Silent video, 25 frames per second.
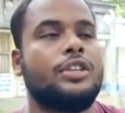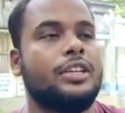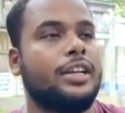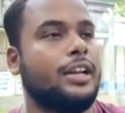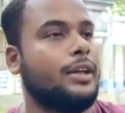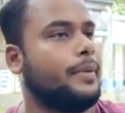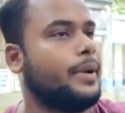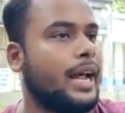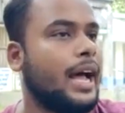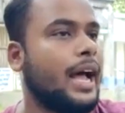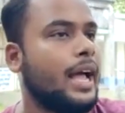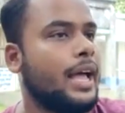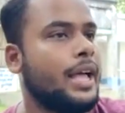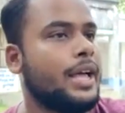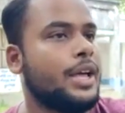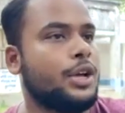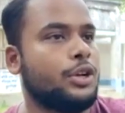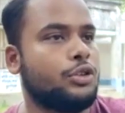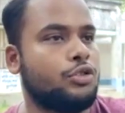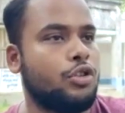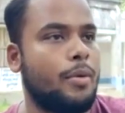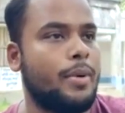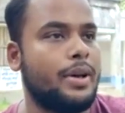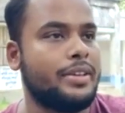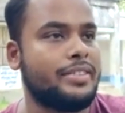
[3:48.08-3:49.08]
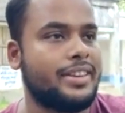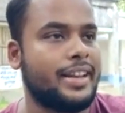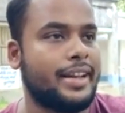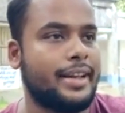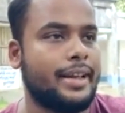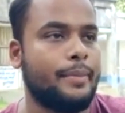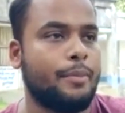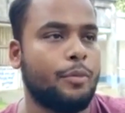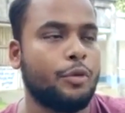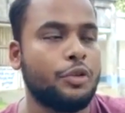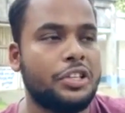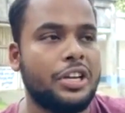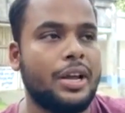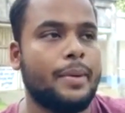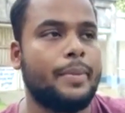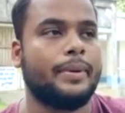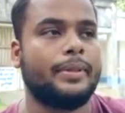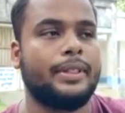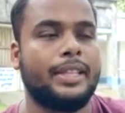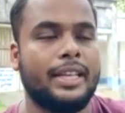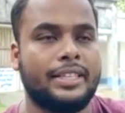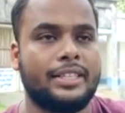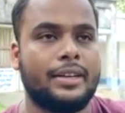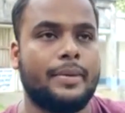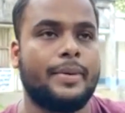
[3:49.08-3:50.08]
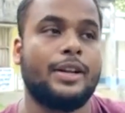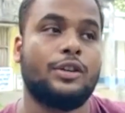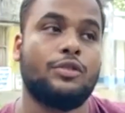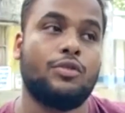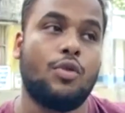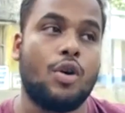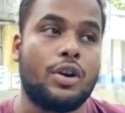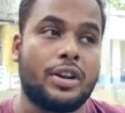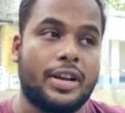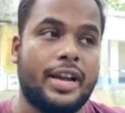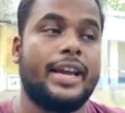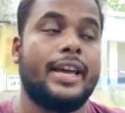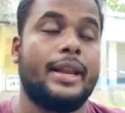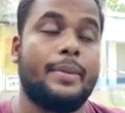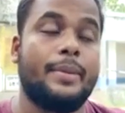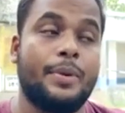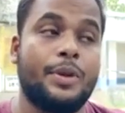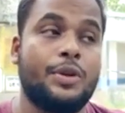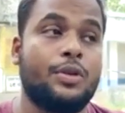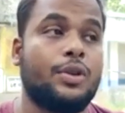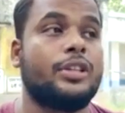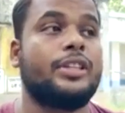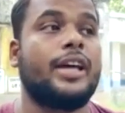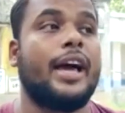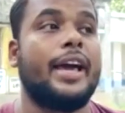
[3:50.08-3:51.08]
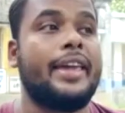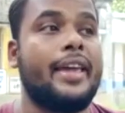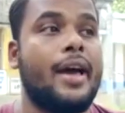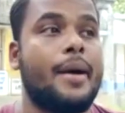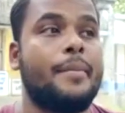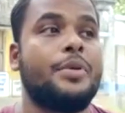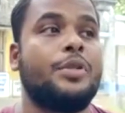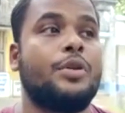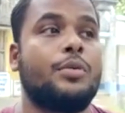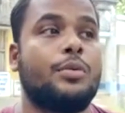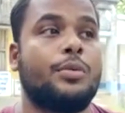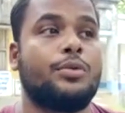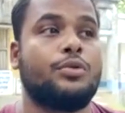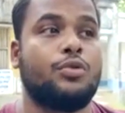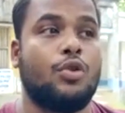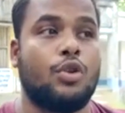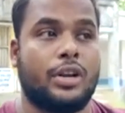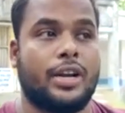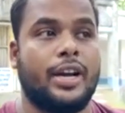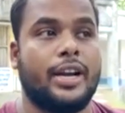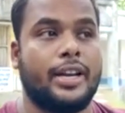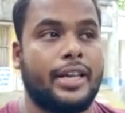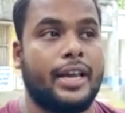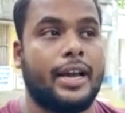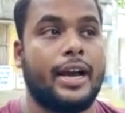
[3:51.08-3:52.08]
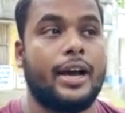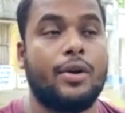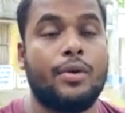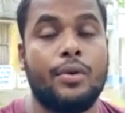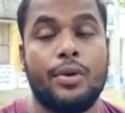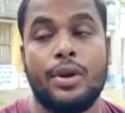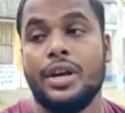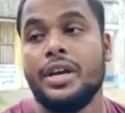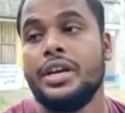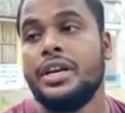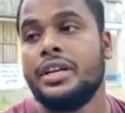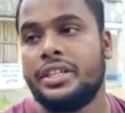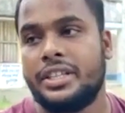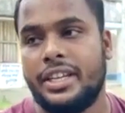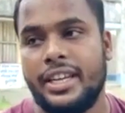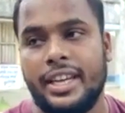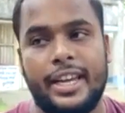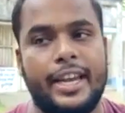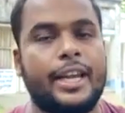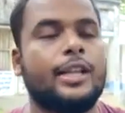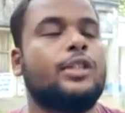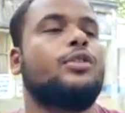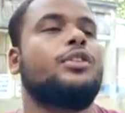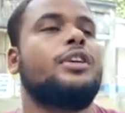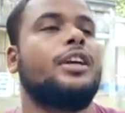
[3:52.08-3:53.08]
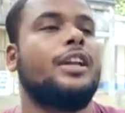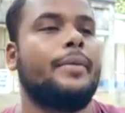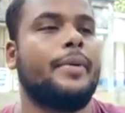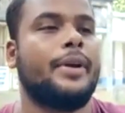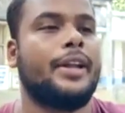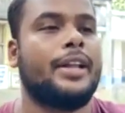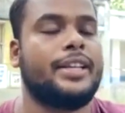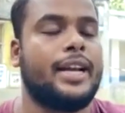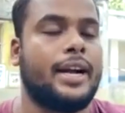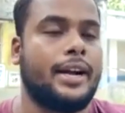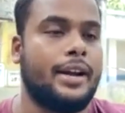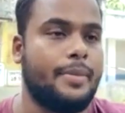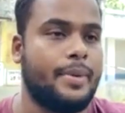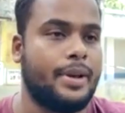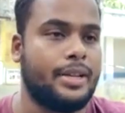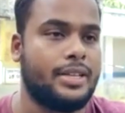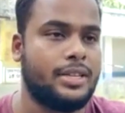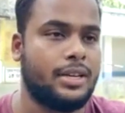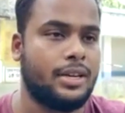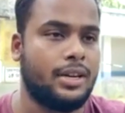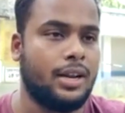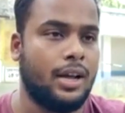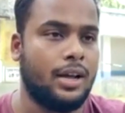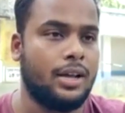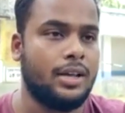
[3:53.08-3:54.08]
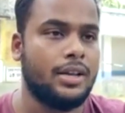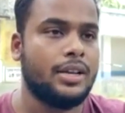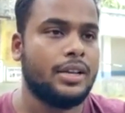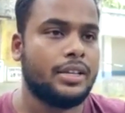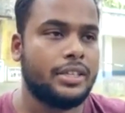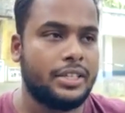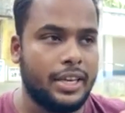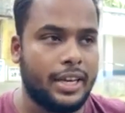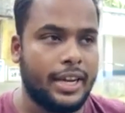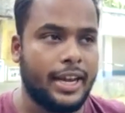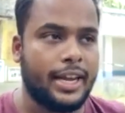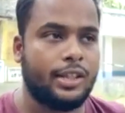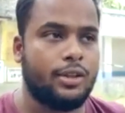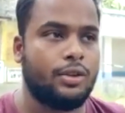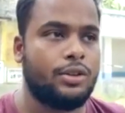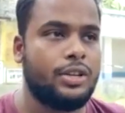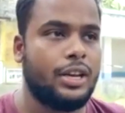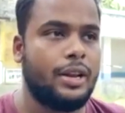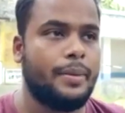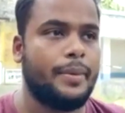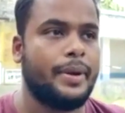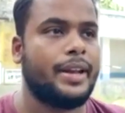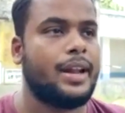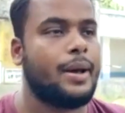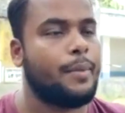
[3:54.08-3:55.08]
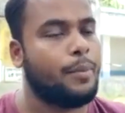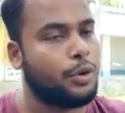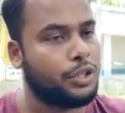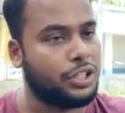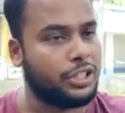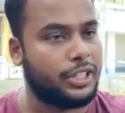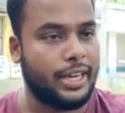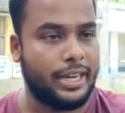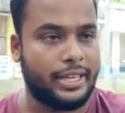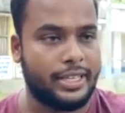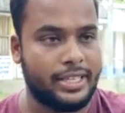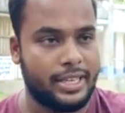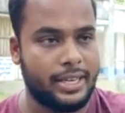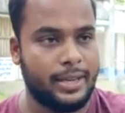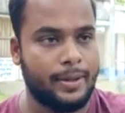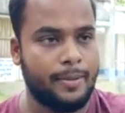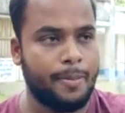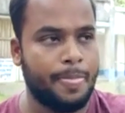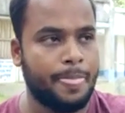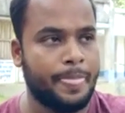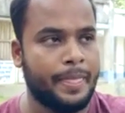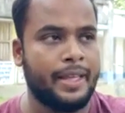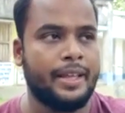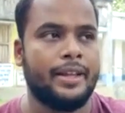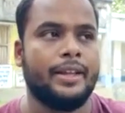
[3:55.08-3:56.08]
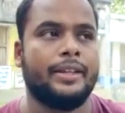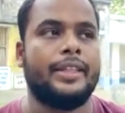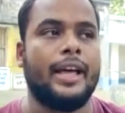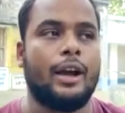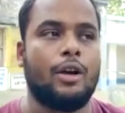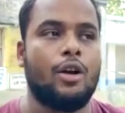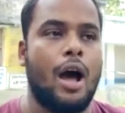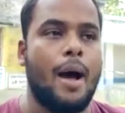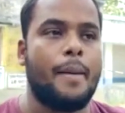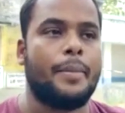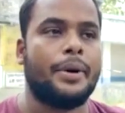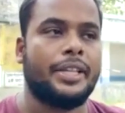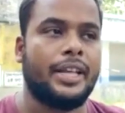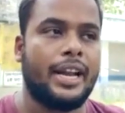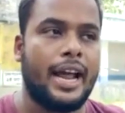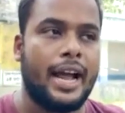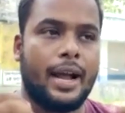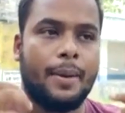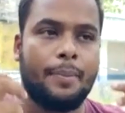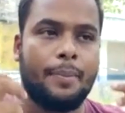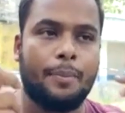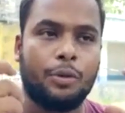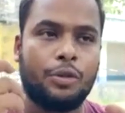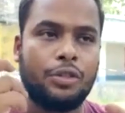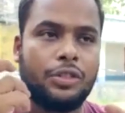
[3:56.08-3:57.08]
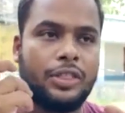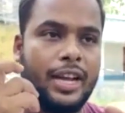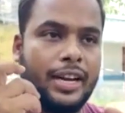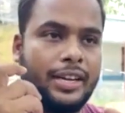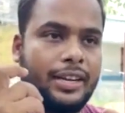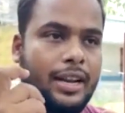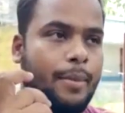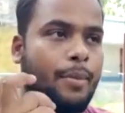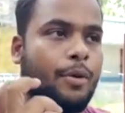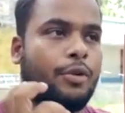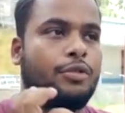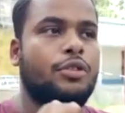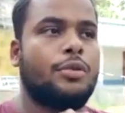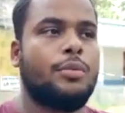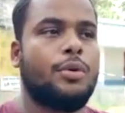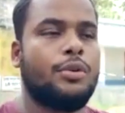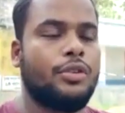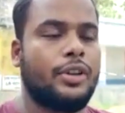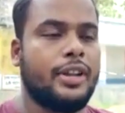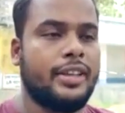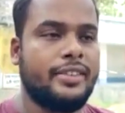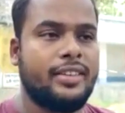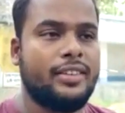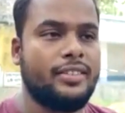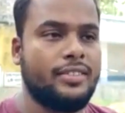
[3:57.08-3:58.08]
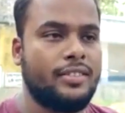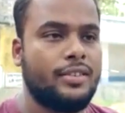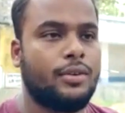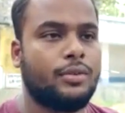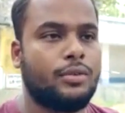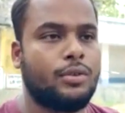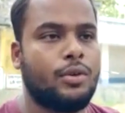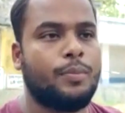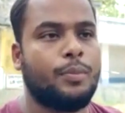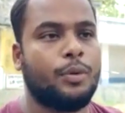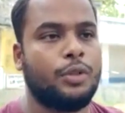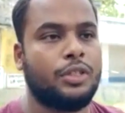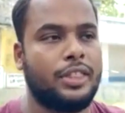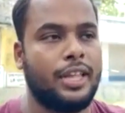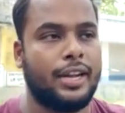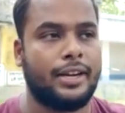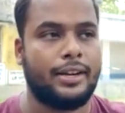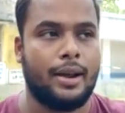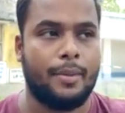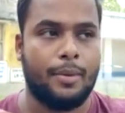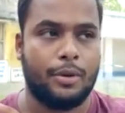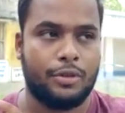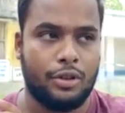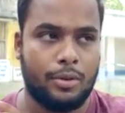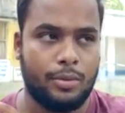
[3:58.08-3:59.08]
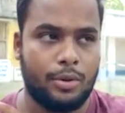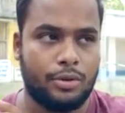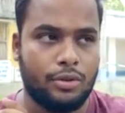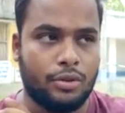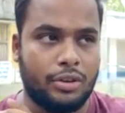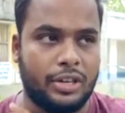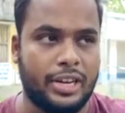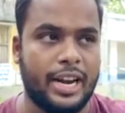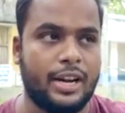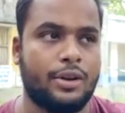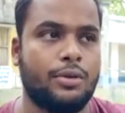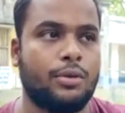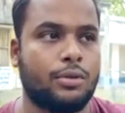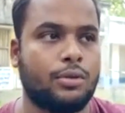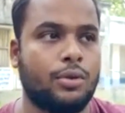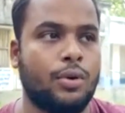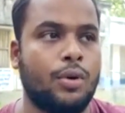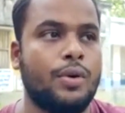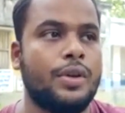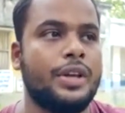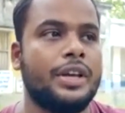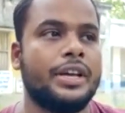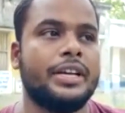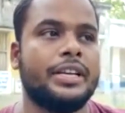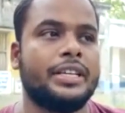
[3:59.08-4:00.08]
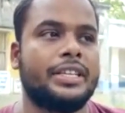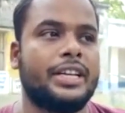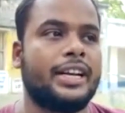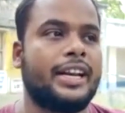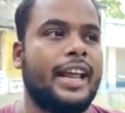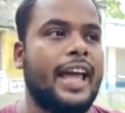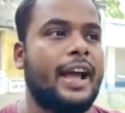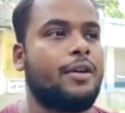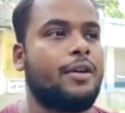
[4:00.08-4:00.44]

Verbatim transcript: সমাজটাকে বসিয়ে দিচ্ছে মানে এর পিছনে দায়ী আমি তো বলবো সরকারকে কারণ শিক্ষিত ছেলেমেয়েরা চাকরি পাচ্ছে না শিক্ষিত ছেলেমেয়েরা বসে থাকছে দেখো আমাদের আগে প্রত্যেকটা বছর বছর এসএসসি হতো প্রত্যেকটা বছর বছর টেট হতো সেটা এখন পাঁচ বছর ছ